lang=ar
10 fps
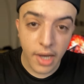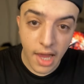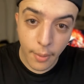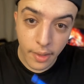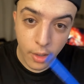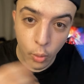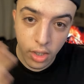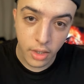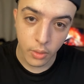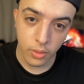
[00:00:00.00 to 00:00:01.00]
لاعب على
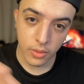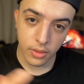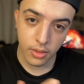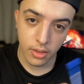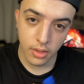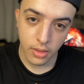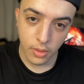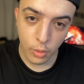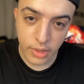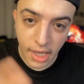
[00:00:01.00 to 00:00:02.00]
والو
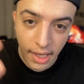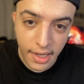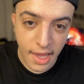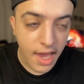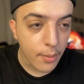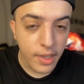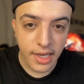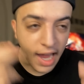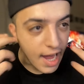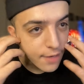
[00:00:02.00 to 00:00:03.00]
ندخل لعابه اللي
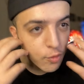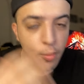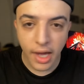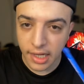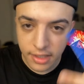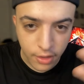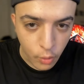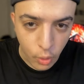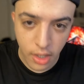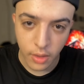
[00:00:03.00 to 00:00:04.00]
عارفهم ما غيديروا
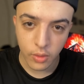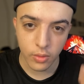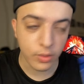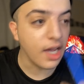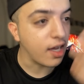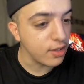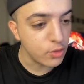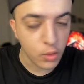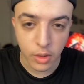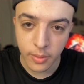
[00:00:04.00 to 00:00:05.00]
والو
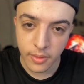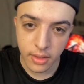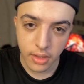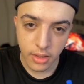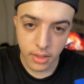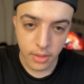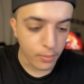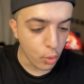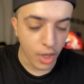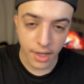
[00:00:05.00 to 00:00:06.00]
دخلتهم
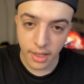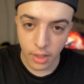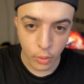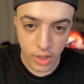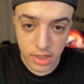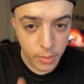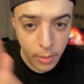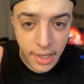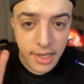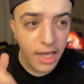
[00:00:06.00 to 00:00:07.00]
بوهره وناجم راه
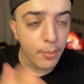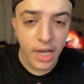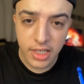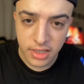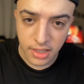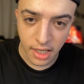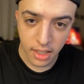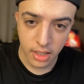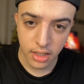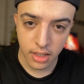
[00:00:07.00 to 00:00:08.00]
بحال لاعب بلا اجنحه
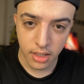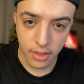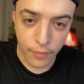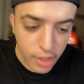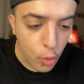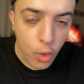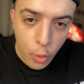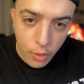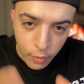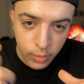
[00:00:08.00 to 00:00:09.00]
في الاول
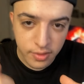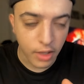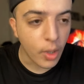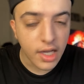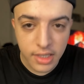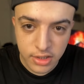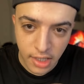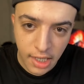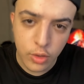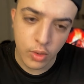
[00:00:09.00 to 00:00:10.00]
وقفوا مزيان واخا داك
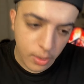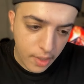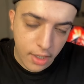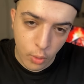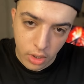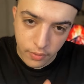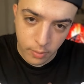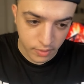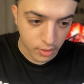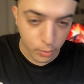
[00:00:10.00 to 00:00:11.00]
التراجع كيبان لك واقفين
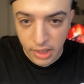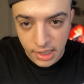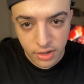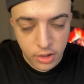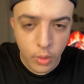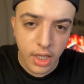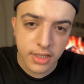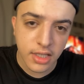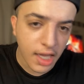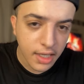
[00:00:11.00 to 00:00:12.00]
مزيان ملي كيشدوا
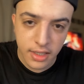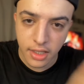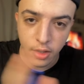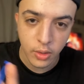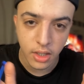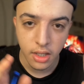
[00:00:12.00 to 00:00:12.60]
الاجنحه كيضيعوا